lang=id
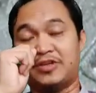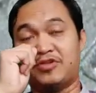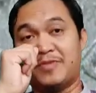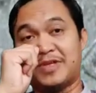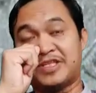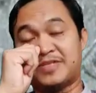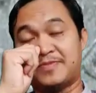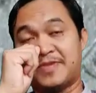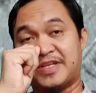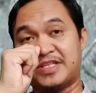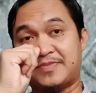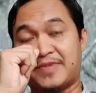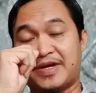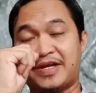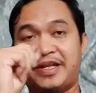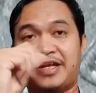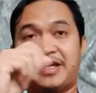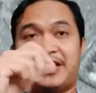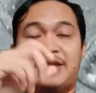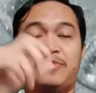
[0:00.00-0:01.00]
Itu macam-macam,
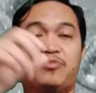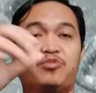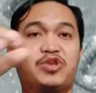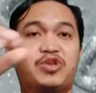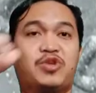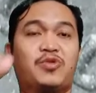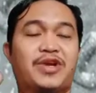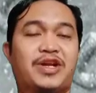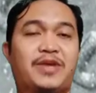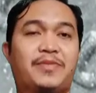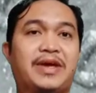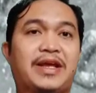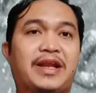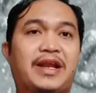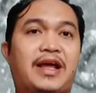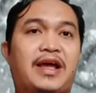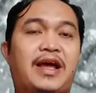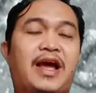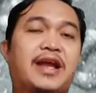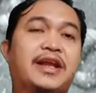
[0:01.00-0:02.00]
ada yang lampunya warna
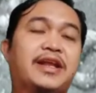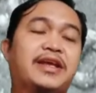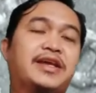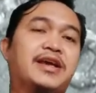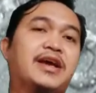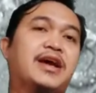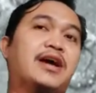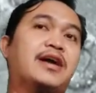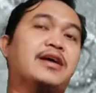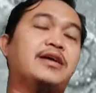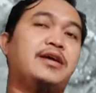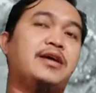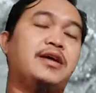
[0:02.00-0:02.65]
merah, ada yang